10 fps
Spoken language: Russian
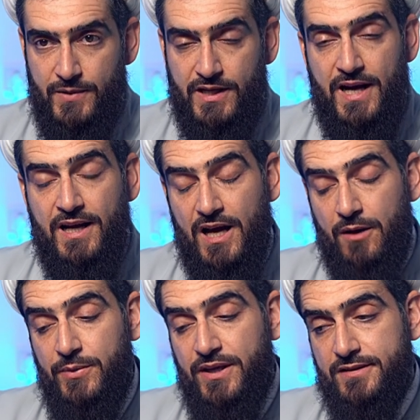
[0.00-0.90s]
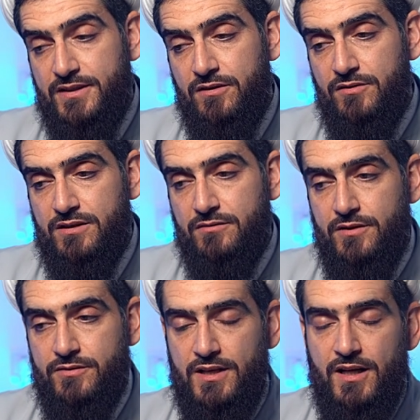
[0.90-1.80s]
Как объективно
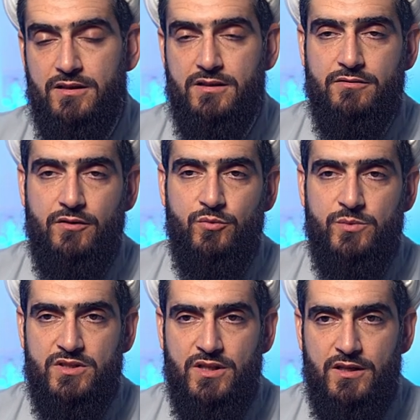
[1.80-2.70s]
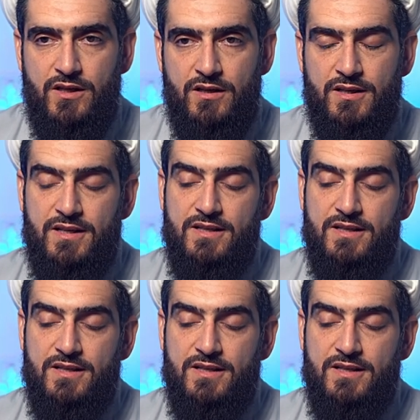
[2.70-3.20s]
свои взгляды и свои убеждения